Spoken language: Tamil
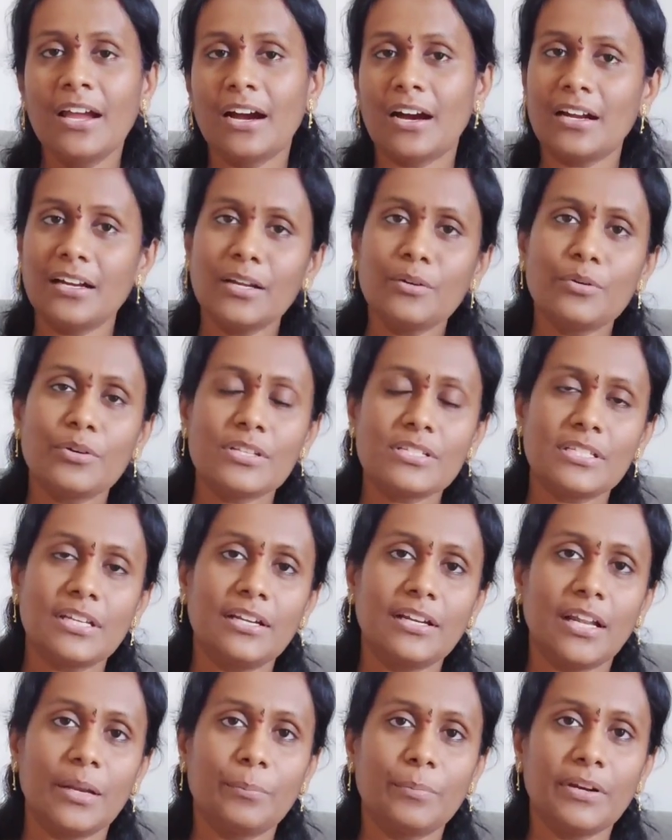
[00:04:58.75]
ஆனால் ஒரு சில
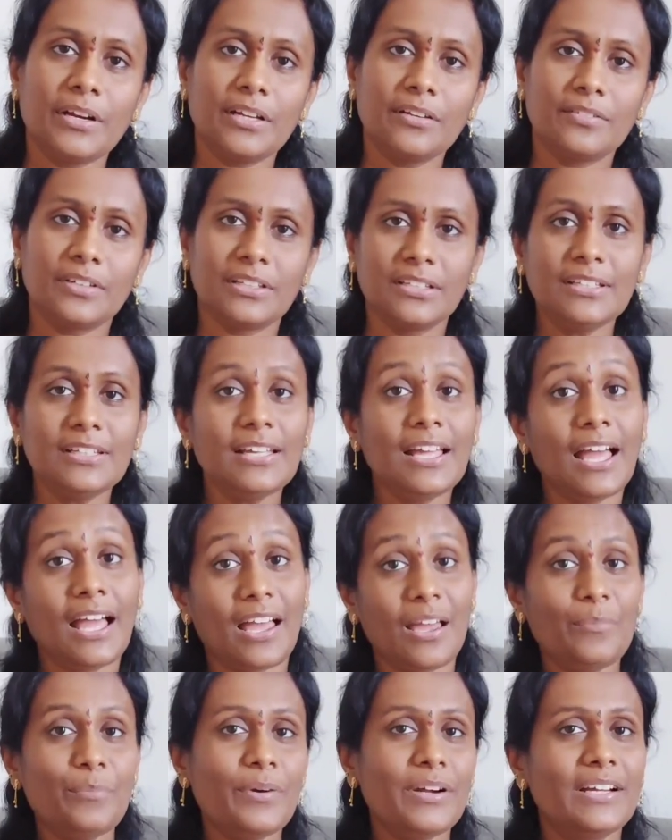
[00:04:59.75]
நண்பர்கள் வந்து
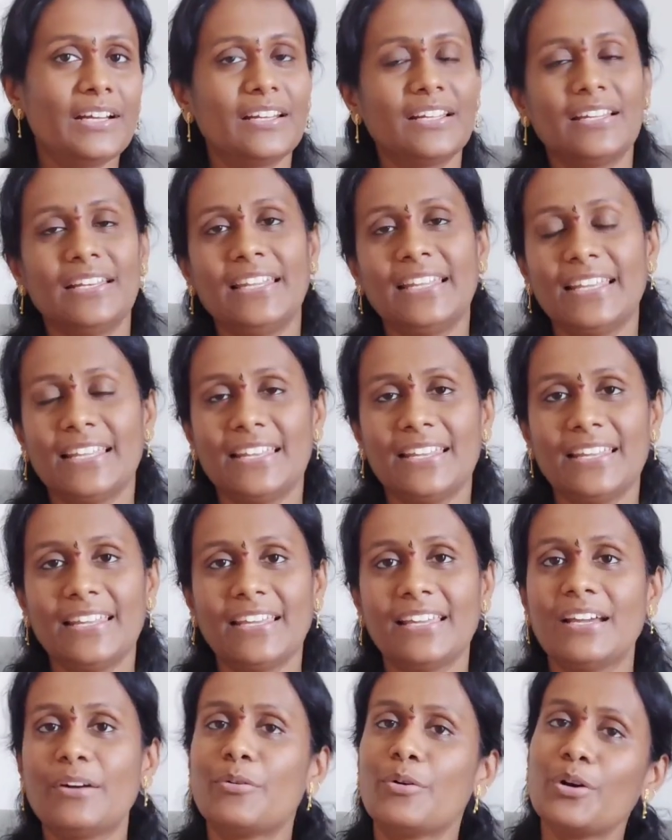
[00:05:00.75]
ஹேம்பர்கில் நீங்கள் இருக்கீங்க